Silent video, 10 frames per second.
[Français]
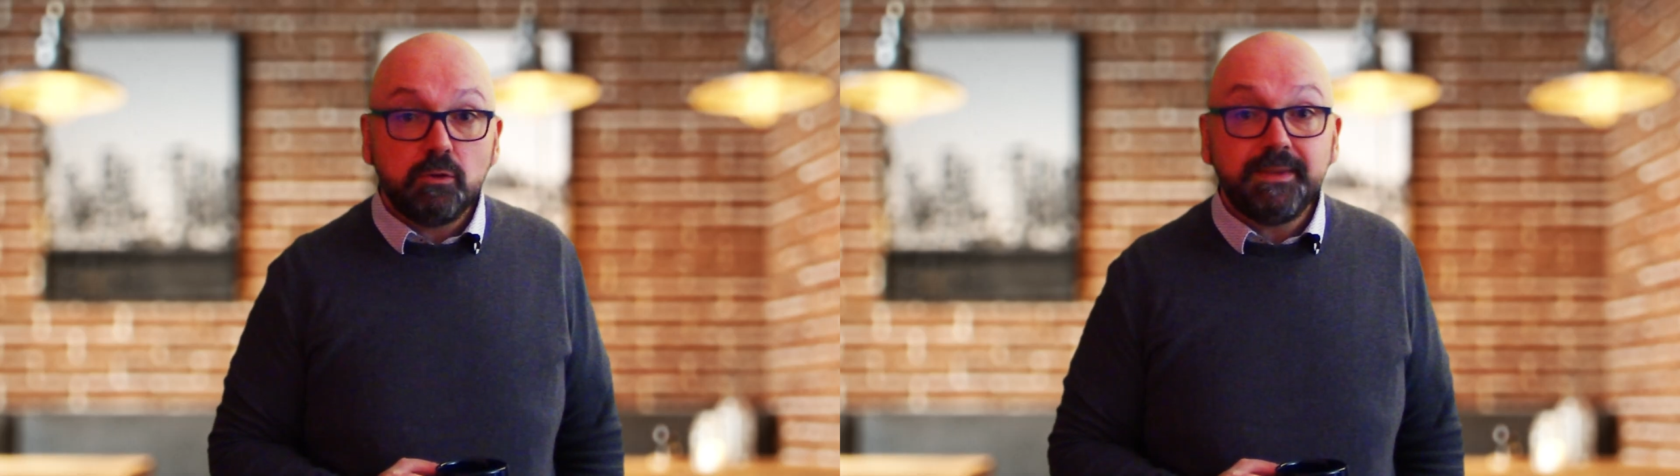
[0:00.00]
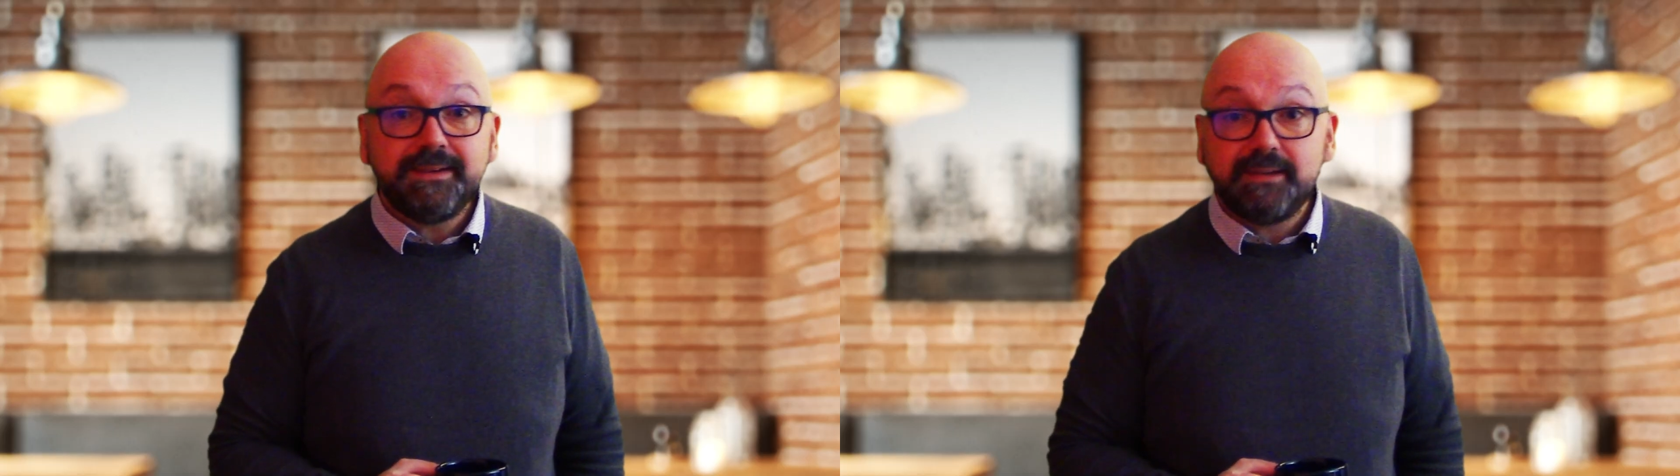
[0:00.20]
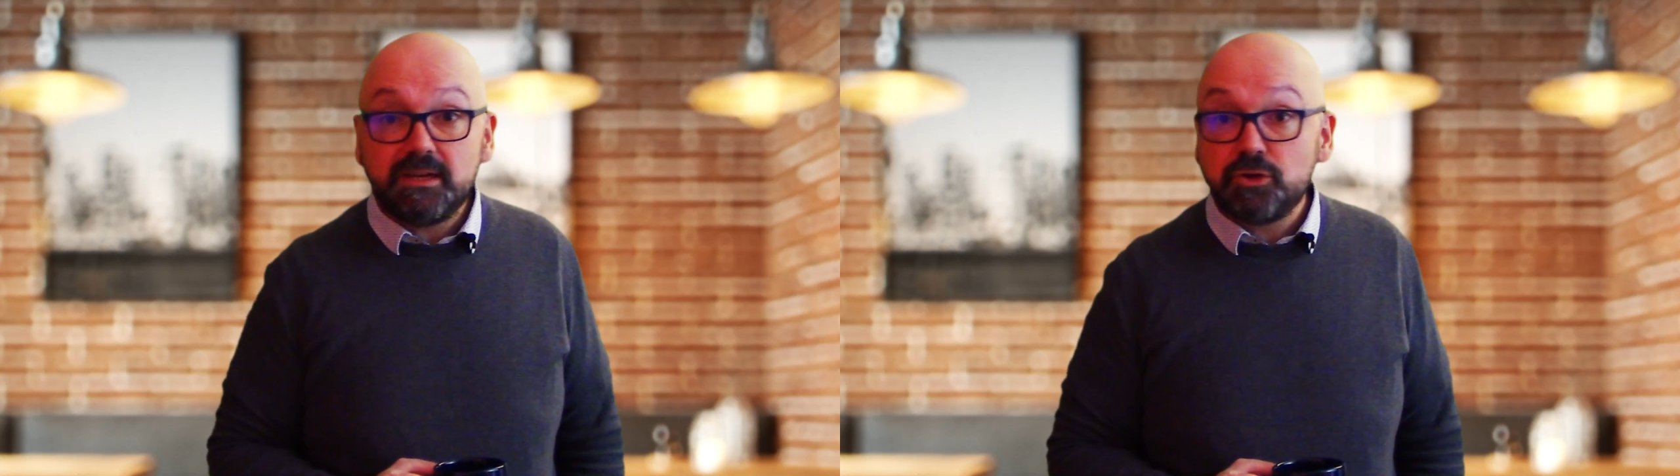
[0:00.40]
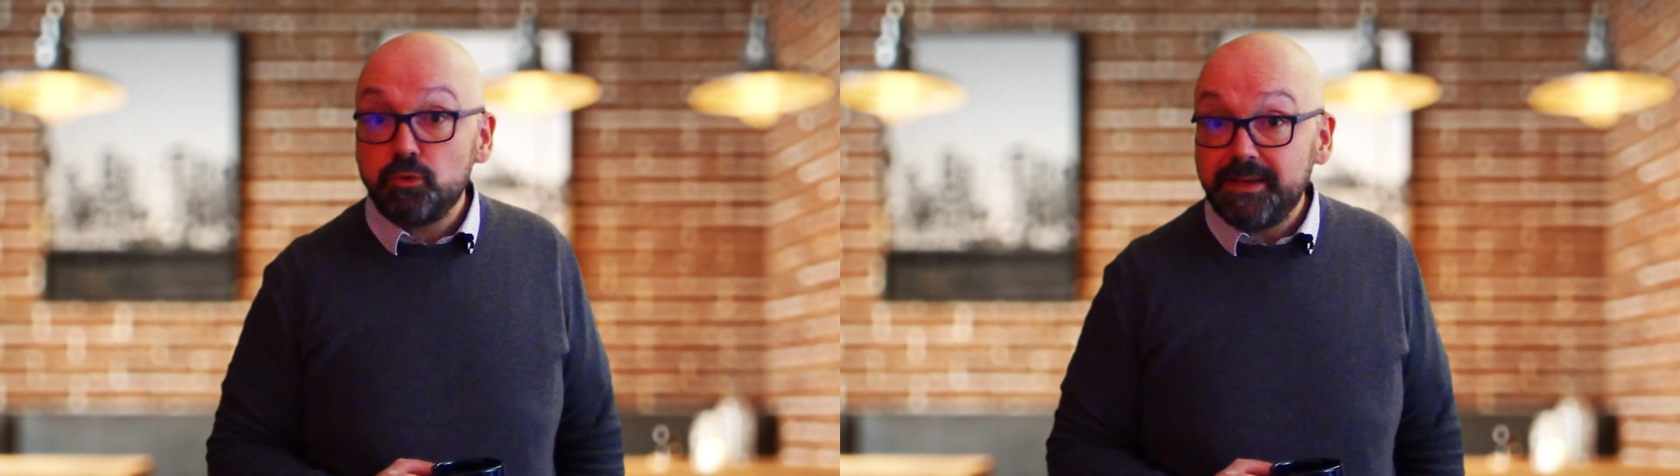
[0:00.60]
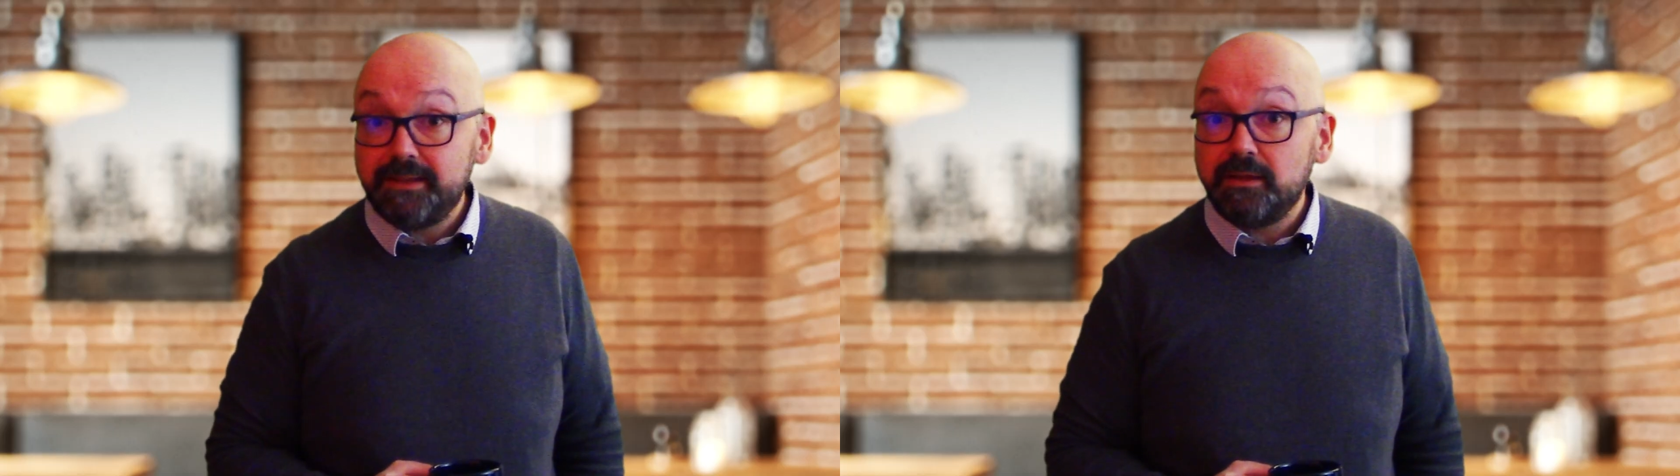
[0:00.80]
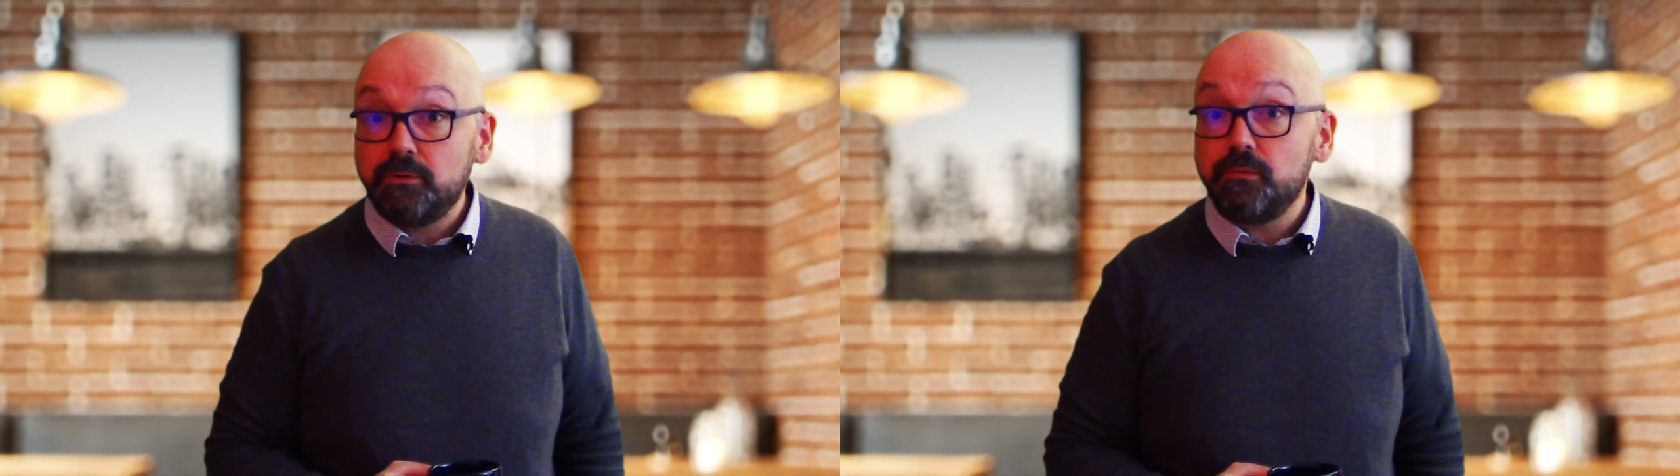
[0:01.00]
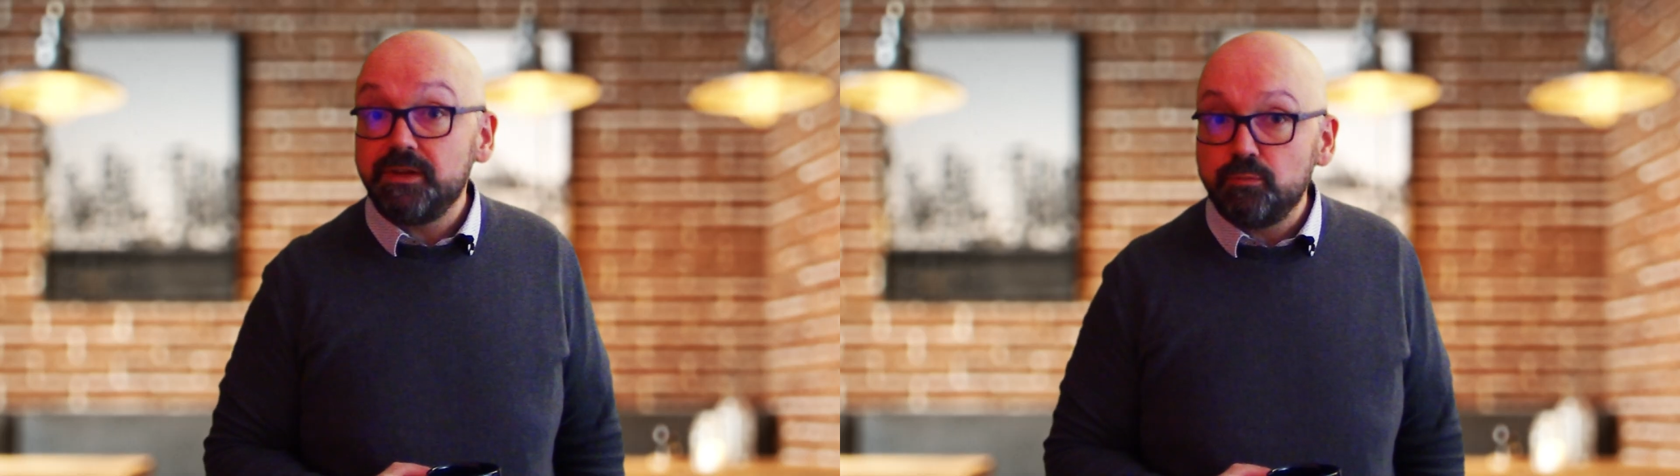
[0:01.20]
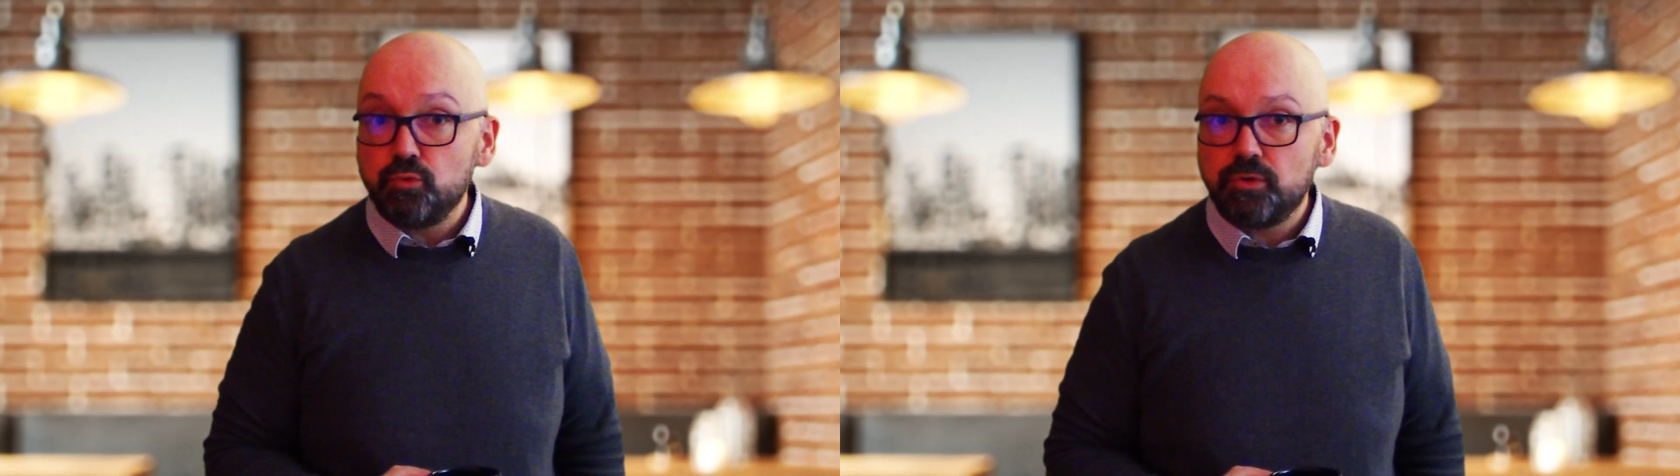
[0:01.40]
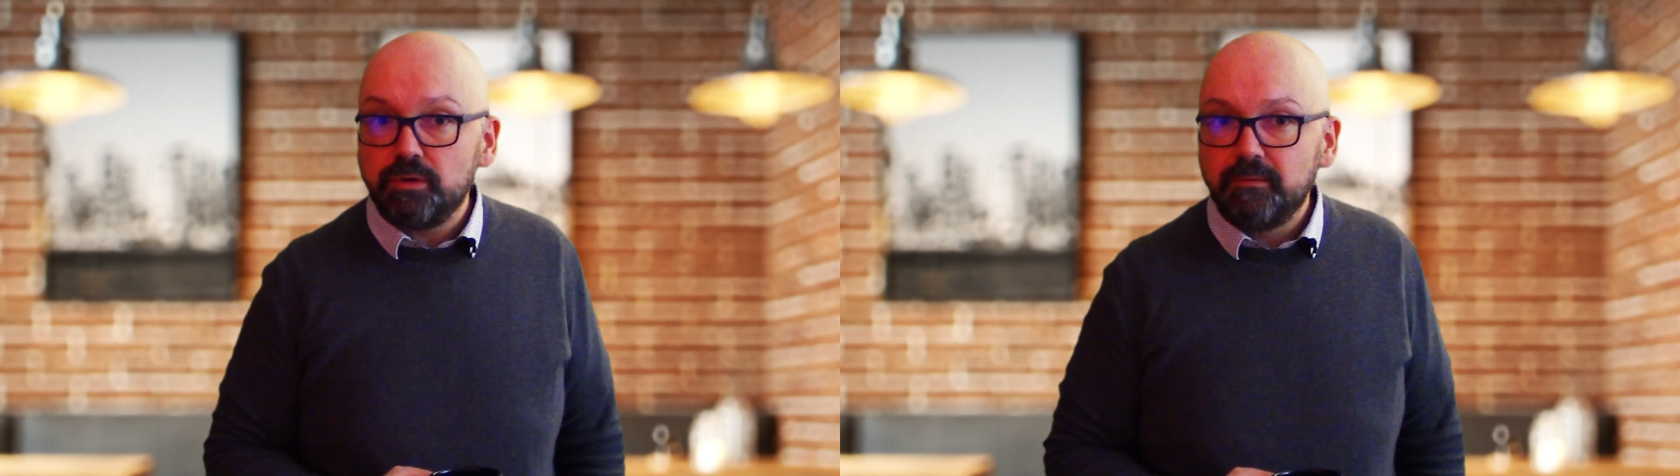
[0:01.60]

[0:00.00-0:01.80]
message de Meta sur Facebook,